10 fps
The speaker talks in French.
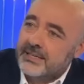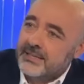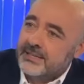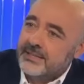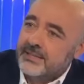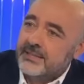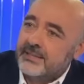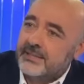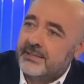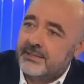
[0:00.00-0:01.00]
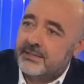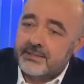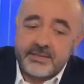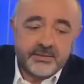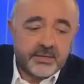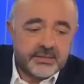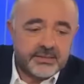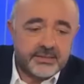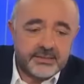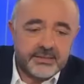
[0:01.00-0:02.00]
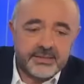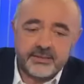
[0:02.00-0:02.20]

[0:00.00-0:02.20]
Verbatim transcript: et, s'ils